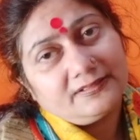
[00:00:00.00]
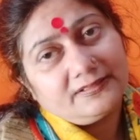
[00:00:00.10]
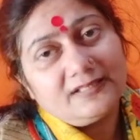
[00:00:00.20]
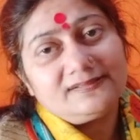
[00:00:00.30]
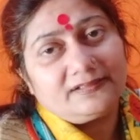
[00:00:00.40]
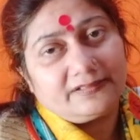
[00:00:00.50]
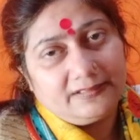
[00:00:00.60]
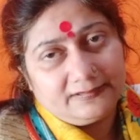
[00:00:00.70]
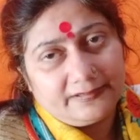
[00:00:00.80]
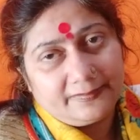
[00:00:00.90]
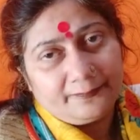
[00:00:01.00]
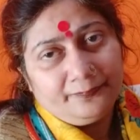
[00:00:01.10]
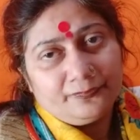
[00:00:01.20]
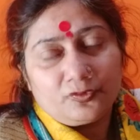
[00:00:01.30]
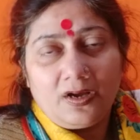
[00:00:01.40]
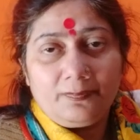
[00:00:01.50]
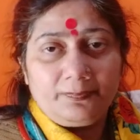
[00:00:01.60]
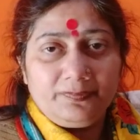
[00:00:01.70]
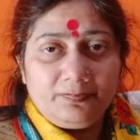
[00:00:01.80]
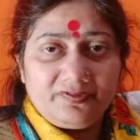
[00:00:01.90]
क्या संकेत है तो आप
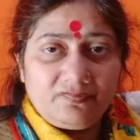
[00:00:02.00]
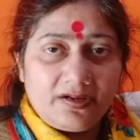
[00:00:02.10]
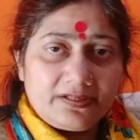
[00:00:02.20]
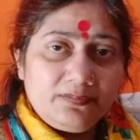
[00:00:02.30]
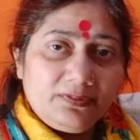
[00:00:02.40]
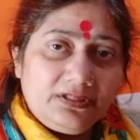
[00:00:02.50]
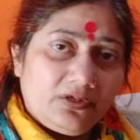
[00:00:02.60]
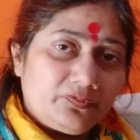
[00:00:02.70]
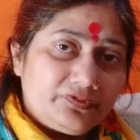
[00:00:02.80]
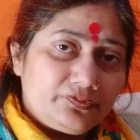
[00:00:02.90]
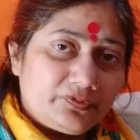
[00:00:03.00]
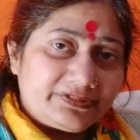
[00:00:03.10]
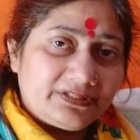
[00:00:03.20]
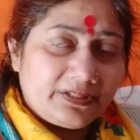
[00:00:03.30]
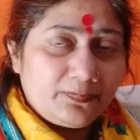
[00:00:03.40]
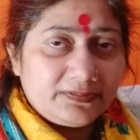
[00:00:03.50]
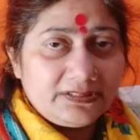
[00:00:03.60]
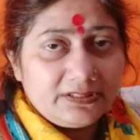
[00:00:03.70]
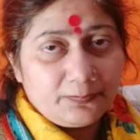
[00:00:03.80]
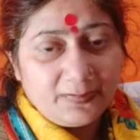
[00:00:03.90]
अपने परिवार की महिलाओं की सुरक्षा के
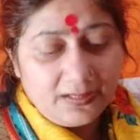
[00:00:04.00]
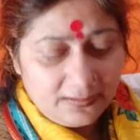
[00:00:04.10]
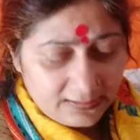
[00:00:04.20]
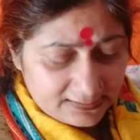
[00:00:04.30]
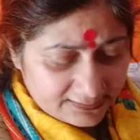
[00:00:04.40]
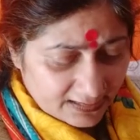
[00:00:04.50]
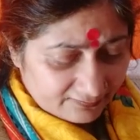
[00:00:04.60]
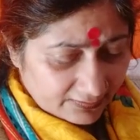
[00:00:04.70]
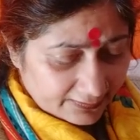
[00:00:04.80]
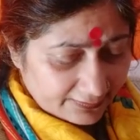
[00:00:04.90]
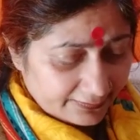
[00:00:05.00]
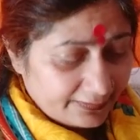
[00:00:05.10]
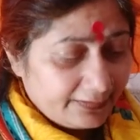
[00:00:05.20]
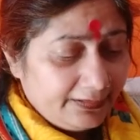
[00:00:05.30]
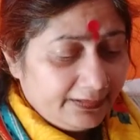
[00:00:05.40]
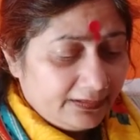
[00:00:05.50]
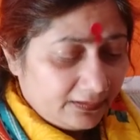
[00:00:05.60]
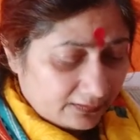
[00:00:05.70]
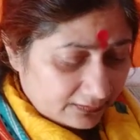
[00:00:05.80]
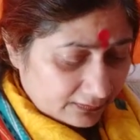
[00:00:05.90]
प्रति कृपया सावधान
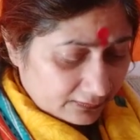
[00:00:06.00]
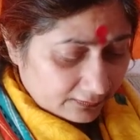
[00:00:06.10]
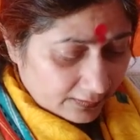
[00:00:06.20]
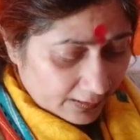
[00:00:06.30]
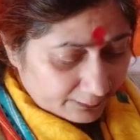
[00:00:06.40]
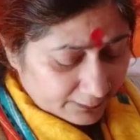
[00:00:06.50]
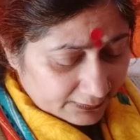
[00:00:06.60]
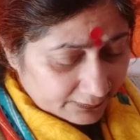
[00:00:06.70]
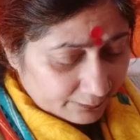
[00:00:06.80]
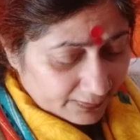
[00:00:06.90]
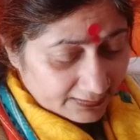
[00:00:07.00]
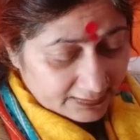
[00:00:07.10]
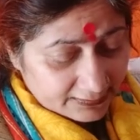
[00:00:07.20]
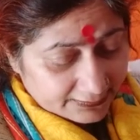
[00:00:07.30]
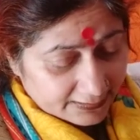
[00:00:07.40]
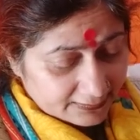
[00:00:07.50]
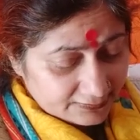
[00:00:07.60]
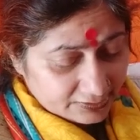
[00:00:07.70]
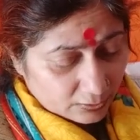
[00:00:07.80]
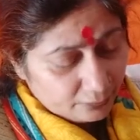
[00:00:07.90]
रहें अब मैं देखना
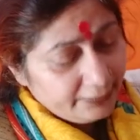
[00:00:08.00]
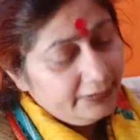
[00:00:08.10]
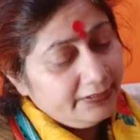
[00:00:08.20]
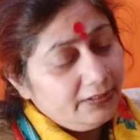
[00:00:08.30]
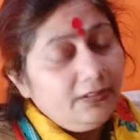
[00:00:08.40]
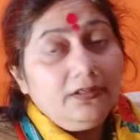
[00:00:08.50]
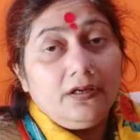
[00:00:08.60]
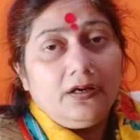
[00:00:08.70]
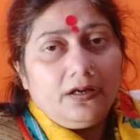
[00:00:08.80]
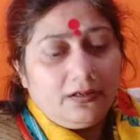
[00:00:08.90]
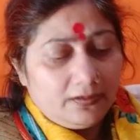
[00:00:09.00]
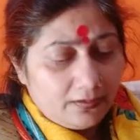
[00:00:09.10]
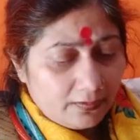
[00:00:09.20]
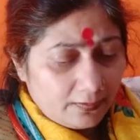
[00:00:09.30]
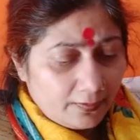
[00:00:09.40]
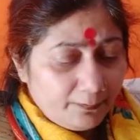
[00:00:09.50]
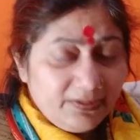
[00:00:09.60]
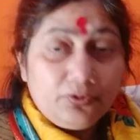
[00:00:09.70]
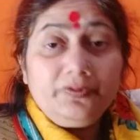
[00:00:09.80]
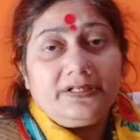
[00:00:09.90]
चाहूंगी कि
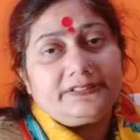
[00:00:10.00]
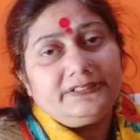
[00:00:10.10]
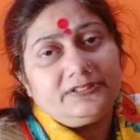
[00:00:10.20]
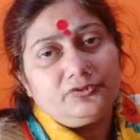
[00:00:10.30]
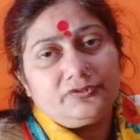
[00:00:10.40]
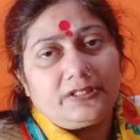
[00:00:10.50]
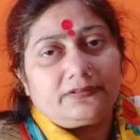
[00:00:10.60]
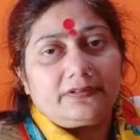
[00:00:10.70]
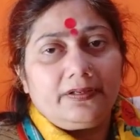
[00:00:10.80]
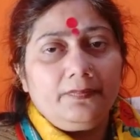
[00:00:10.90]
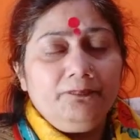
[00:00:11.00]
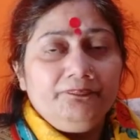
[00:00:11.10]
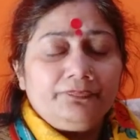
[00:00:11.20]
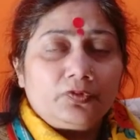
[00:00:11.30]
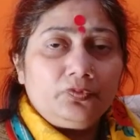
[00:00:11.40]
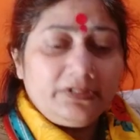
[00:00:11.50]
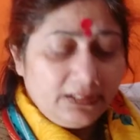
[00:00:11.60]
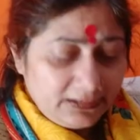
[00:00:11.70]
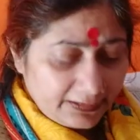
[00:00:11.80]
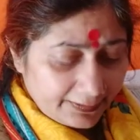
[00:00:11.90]
मिथुन राशि के जो जातक हैं
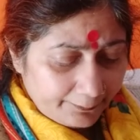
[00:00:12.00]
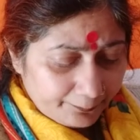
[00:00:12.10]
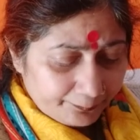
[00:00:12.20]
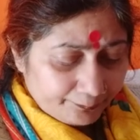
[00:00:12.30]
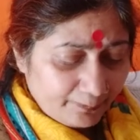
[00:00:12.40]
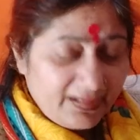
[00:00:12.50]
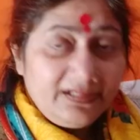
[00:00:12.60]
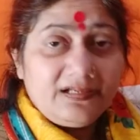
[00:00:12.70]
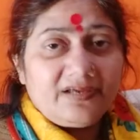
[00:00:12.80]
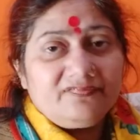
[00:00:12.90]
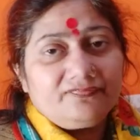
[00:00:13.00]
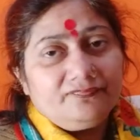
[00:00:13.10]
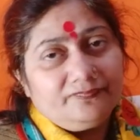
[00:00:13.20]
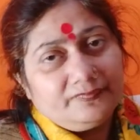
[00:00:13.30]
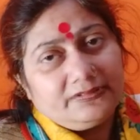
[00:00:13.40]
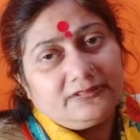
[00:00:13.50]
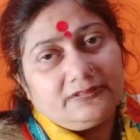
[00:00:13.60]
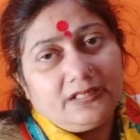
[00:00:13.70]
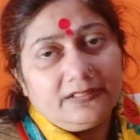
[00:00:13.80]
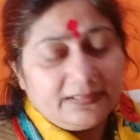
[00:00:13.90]
उनके लिए मैरिड लाइफ
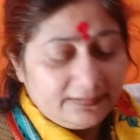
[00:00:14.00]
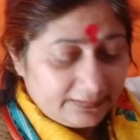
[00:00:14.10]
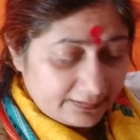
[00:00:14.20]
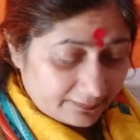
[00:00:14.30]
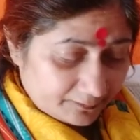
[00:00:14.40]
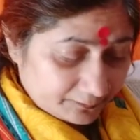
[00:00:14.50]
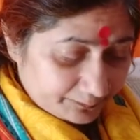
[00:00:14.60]
क्या कहती है